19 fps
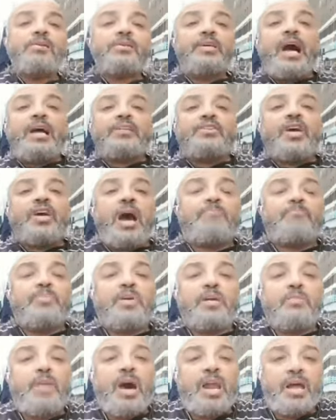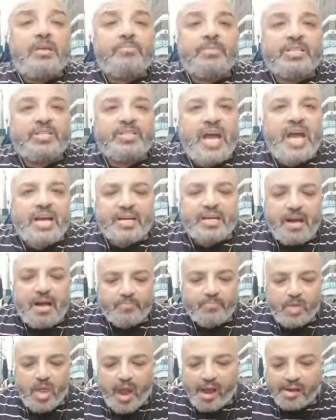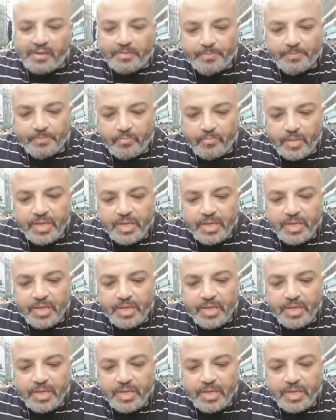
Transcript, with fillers: ياد يا ابن المره المتناكه في امريكا